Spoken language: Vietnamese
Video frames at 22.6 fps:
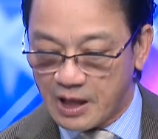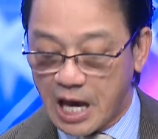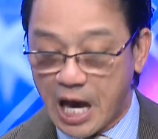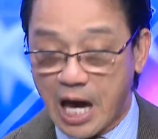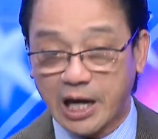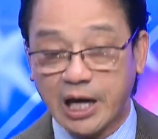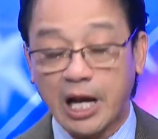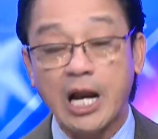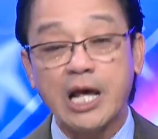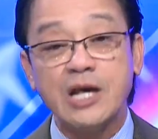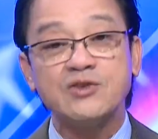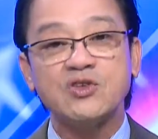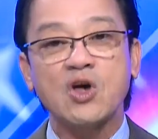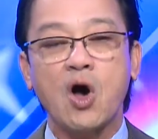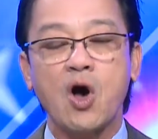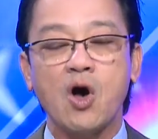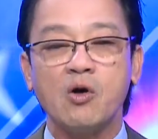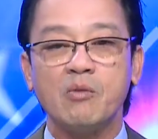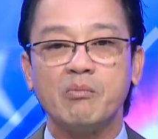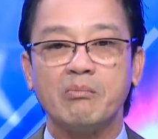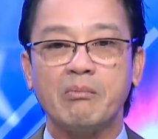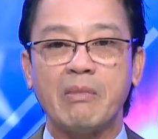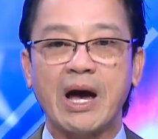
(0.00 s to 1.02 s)
à, cái lý
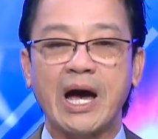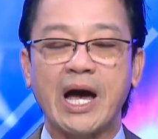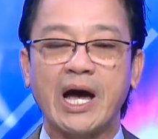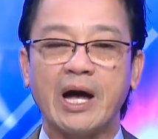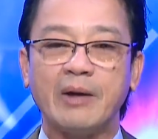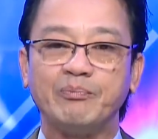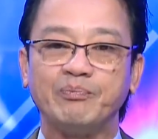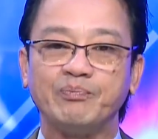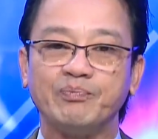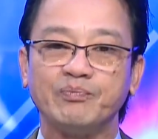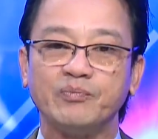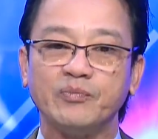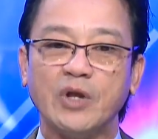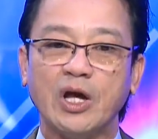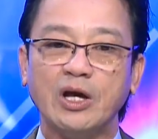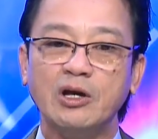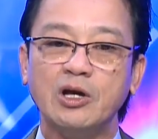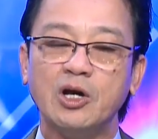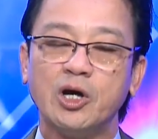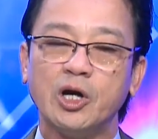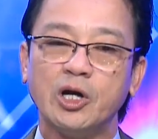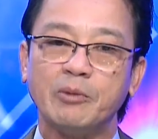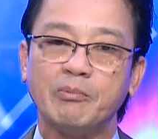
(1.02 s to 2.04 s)
do mà
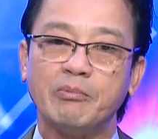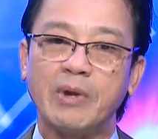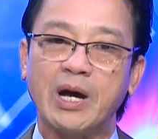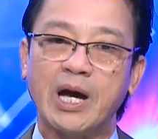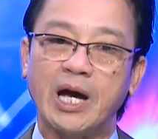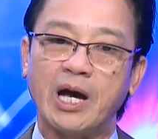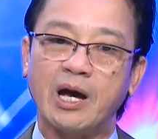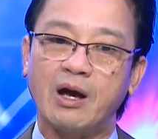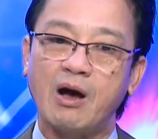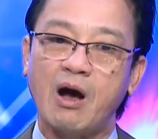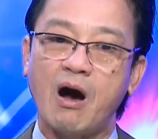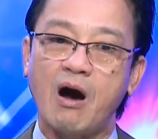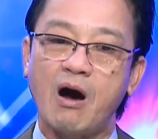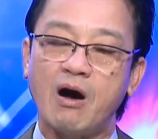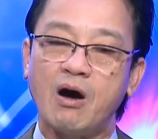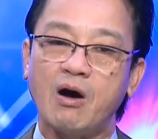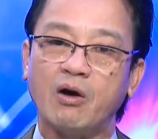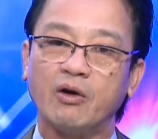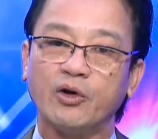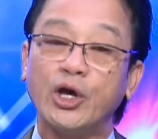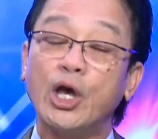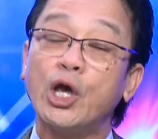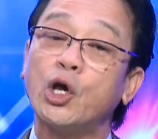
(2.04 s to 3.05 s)
những người mà
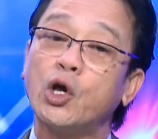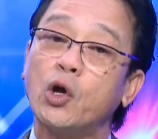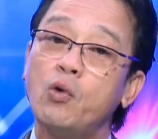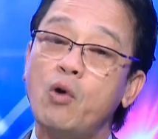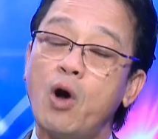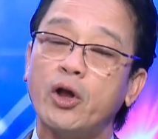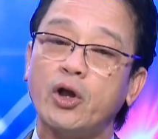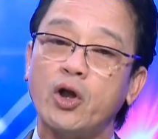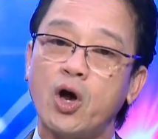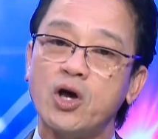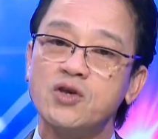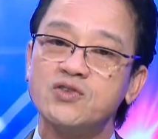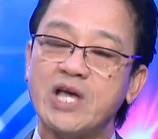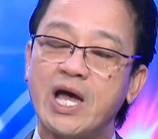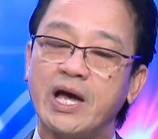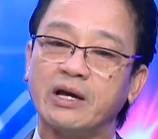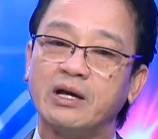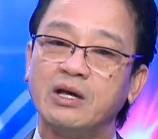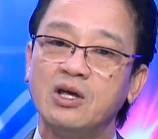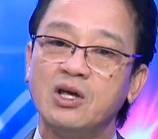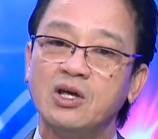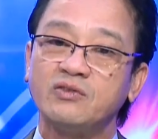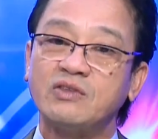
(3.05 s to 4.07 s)
họ nghiên cứu họ nói
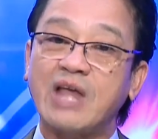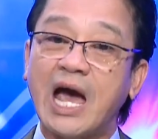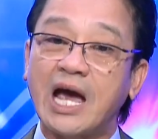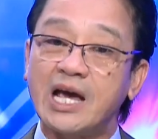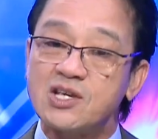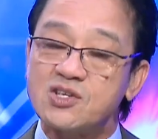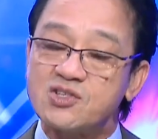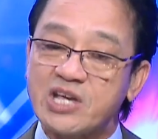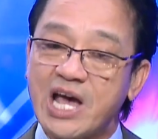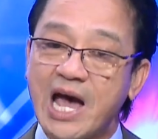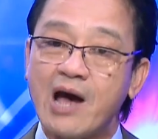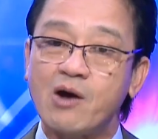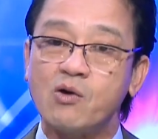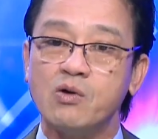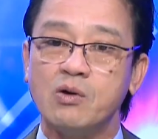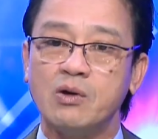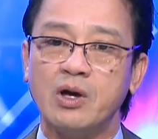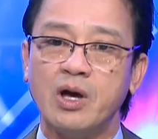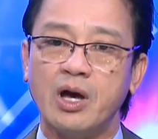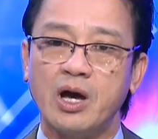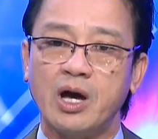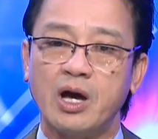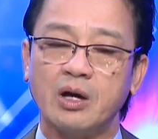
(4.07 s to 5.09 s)
rằng tại sao
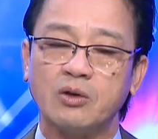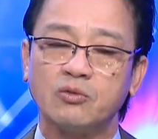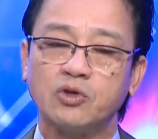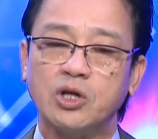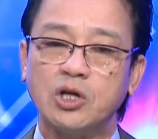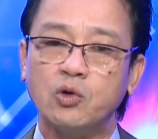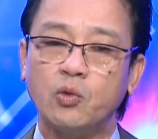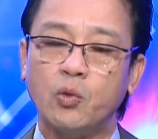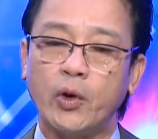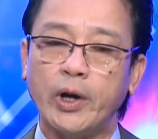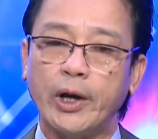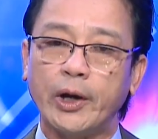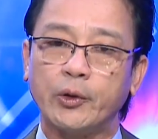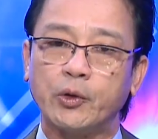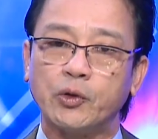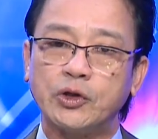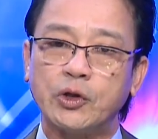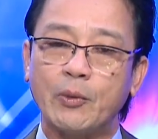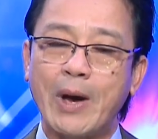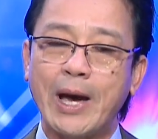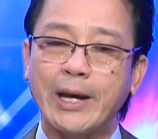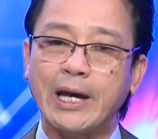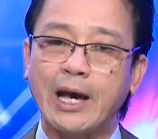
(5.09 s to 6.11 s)
à, chính quyền của
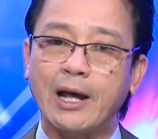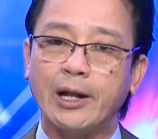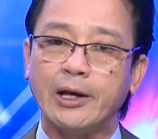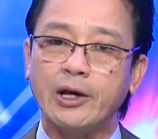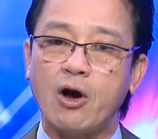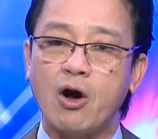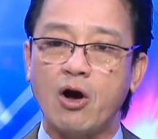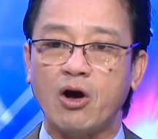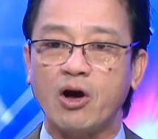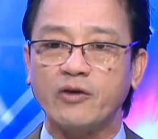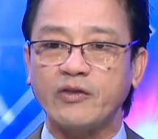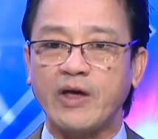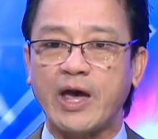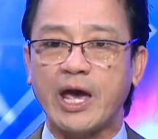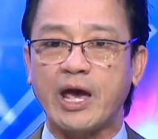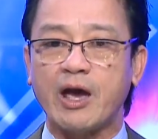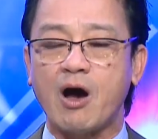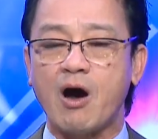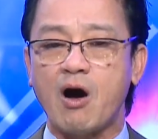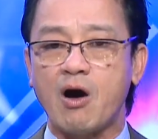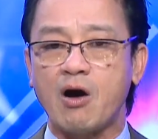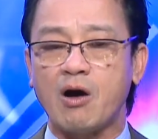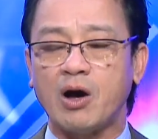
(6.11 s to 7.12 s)
tiểu bang Cali họ có thể
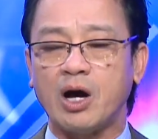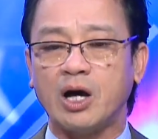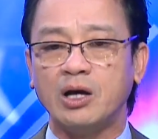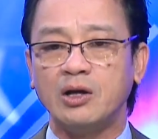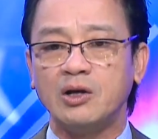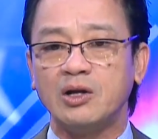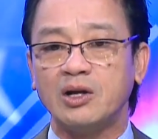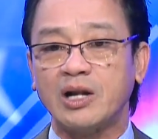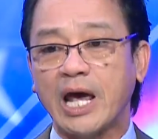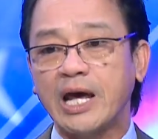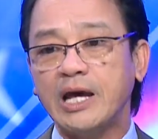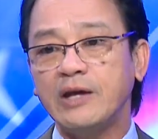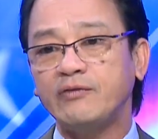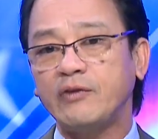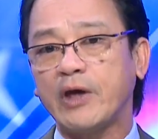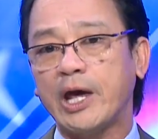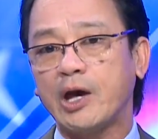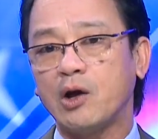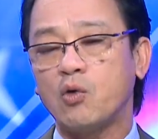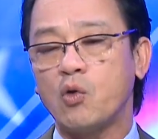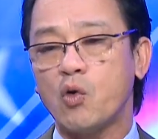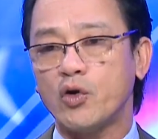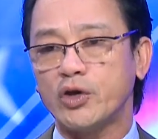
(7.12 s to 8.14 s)
họ lấy
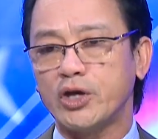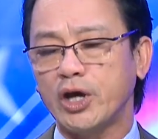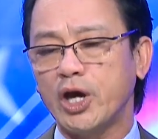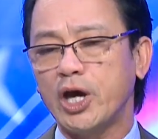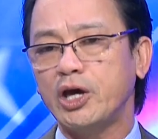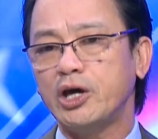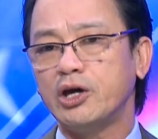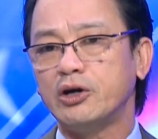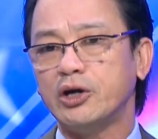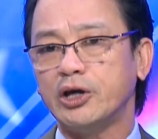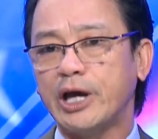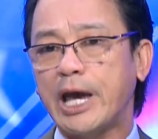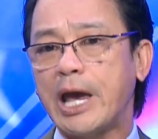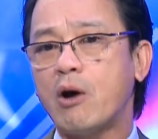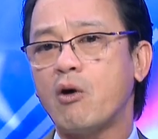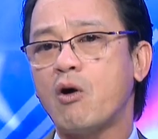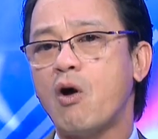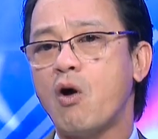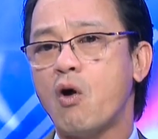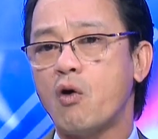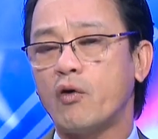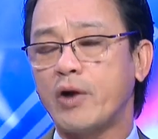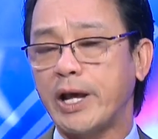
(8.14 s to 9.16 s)
tiền của những người nghèo
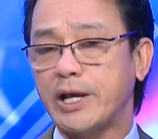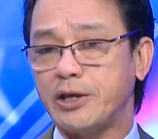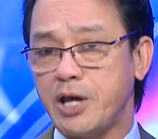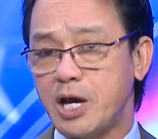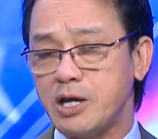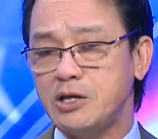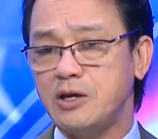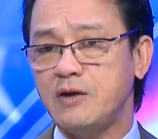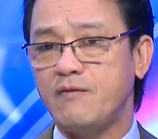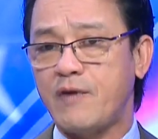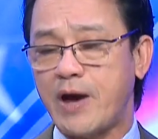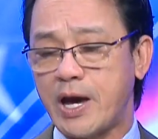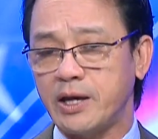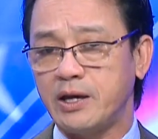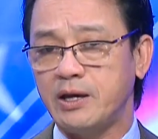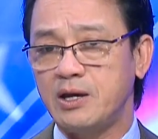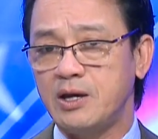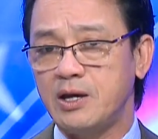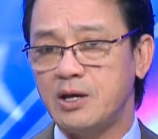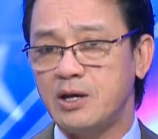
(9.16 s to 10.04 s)
khổ này nhất như vậy